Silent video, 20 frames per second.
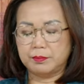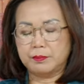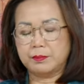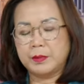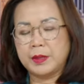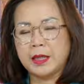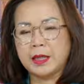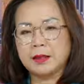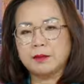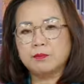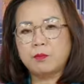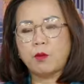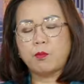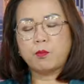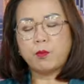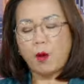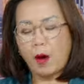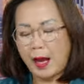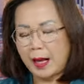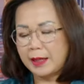những
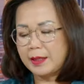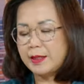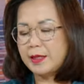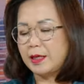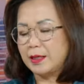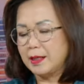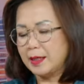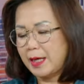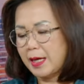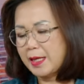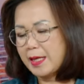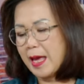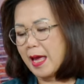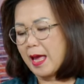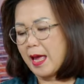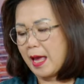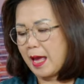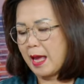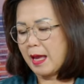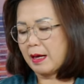một loạt những cái nhà
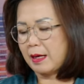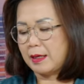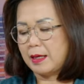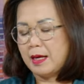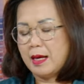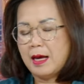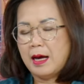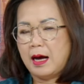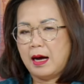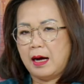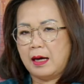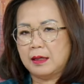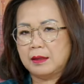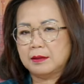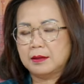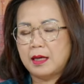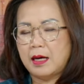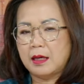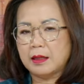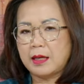hàng
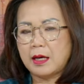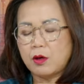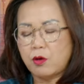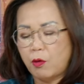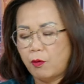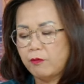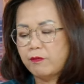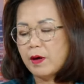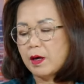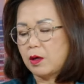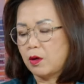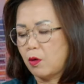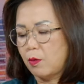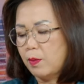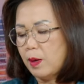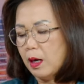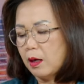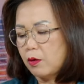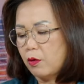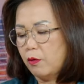ở cái khu vực,
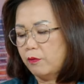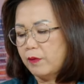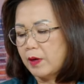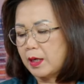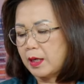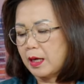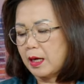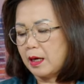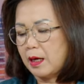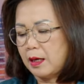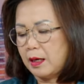cũng ở khu vực